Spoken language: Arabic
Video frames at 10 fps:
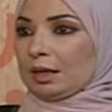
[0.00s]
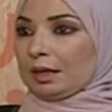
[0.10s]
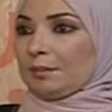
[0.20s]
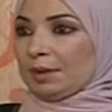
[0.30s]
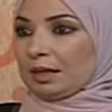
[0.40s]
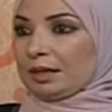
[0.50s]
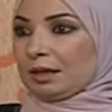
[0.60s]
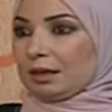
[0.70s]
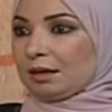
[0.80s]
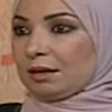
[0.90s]
كمان
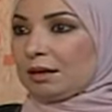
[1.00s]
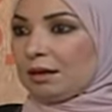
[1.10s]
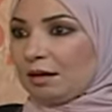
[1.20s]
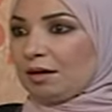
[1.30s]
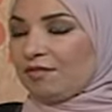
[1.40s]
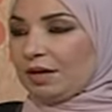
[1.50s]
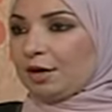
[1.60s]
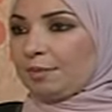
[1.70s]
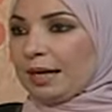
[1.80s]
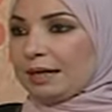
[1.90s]
في آه،, اه اه في
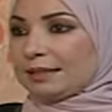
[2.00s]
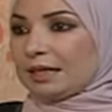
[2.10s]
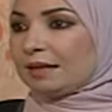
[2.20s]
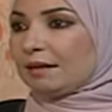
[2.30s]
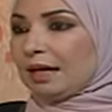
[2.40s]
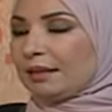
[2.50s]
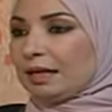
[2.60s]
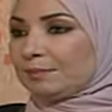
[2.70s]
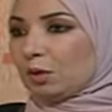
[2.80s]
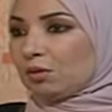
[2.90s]
الاربعينات يعني اذا
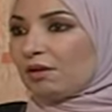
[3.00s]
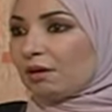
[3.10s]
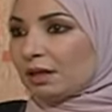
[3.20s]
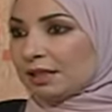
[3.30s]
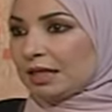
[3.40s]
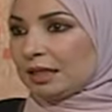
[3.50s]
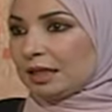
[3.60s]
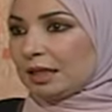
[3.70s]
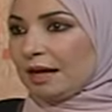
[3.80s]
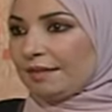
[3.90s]
لم تكن يعني
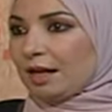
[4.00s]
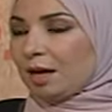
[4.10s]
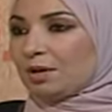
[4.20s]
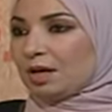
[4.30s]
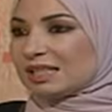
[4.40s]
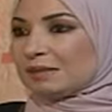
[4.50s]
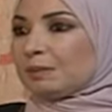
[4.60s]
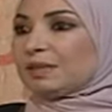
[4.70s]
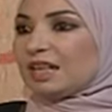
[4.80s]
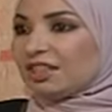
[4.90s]
آه، هذا الامر خاص
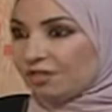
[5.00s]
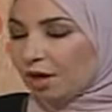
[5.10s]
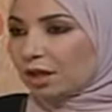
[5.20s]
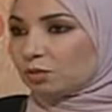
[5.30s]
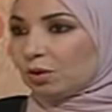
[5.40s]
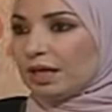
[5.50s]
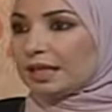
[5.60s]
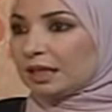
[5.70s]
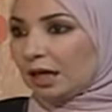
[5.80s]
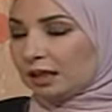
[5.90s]
بالبدايات فقط
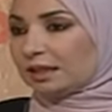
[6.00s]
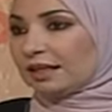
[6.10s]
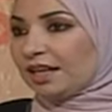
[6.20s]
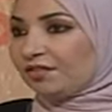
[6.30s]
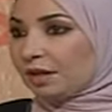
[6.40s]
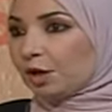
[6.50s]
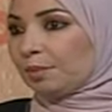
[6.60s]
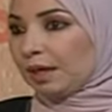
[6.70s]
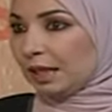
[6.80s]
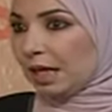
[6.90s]
ولكن ايضا كان في
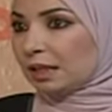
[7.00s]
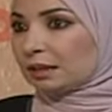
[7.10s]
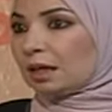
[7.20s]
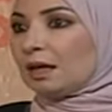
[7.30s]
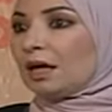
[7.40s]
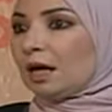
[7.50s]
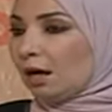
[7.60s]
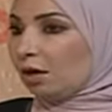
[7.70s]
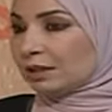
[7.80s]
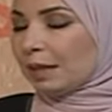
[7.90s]
الاربعينات
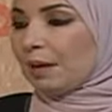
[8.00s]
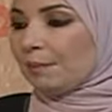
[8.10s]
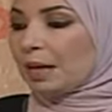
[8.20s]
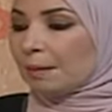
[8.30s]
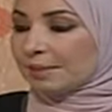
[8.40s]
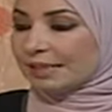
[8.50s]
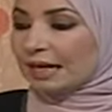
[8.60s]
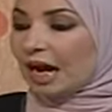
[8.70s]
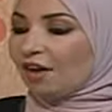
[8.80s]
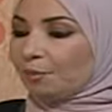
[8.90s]
اه تمام بس
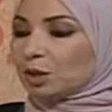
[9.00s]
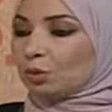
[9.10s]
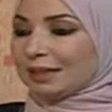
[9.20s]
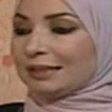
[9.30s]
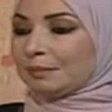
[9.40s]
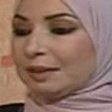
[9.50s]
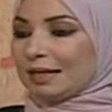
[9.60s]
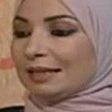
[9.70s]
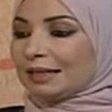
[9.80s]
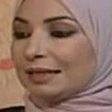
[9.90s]
انا هقف برضو عند
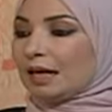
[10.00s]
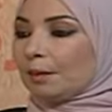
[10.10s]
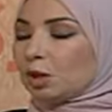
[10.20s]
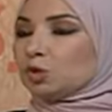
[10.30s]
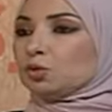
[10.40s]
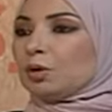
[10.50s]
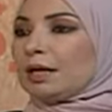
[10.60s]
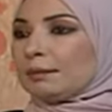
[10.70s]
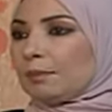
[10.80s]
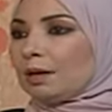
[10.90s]
البدايات لانها برضو
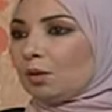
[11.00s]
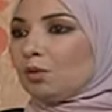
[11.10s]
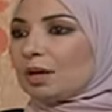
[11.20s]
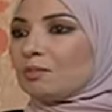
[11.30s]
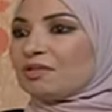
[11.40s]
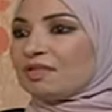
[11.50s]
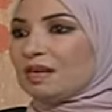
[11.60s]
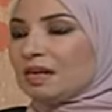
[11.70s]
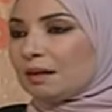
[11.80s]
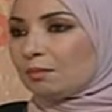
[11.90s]
مره اخرى
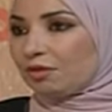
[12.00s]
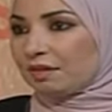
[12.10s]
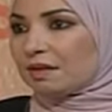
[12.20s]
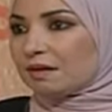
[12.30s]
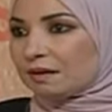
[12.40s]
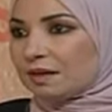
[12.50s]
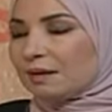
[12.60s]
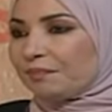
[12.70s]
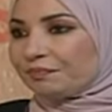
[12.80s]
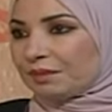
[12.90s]
مثيره مثيره
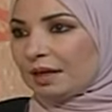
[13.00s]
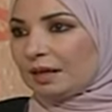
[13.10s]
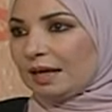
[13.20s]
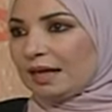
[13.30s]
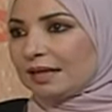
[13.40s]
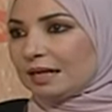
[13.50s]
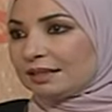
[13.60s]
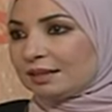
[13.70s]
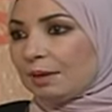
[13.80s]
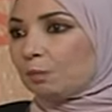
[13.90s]
ل آه، يعني
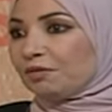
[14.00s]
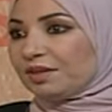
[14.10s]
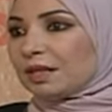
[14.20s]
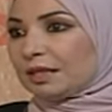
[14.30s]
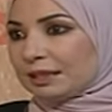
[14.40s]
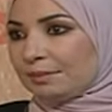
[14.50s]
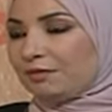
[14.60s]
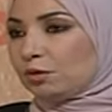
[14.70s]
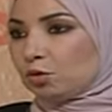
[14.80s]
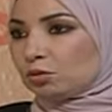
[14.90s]
الانتباه ملفته للانتباه
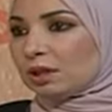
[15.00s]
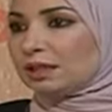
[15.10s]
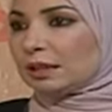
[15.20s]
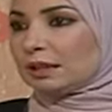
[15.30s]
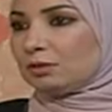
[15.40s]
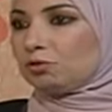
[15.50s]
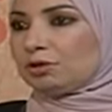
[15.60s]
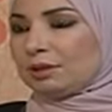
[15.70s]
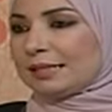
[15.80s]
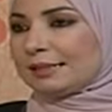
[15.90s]
في نقطه انت دول
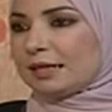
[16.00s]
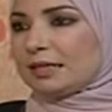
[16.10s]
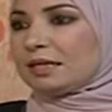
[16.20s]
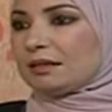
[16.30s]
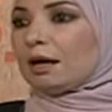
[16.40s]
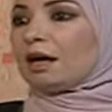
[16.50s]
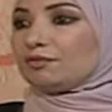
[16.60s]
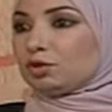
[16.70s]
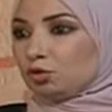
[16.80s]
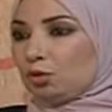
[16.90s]
الناس جايين
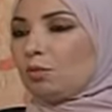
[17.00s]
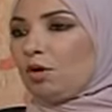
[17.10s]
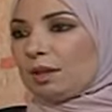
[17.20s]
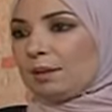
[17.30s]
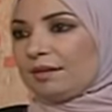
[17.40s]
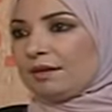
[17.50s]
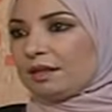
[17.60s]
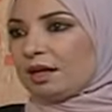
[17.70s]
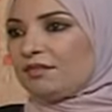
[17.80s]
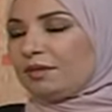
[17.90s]
ثقافتهم معظم هذه
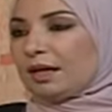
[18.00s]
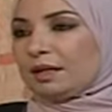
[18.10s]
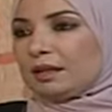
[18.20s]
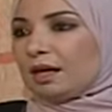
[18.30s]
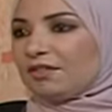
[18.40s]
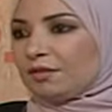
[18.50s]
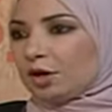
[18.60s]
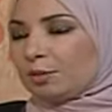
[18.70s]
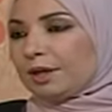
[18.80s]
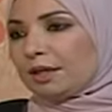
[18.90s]
الثقافه جايه ثقافه
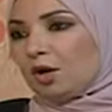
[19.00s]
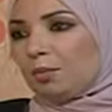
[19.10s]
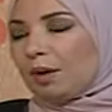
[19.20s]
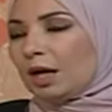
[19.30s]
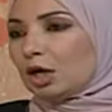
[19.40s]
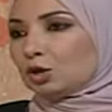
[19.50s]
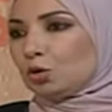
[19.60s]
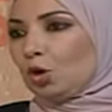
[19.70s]
غربيه هم طول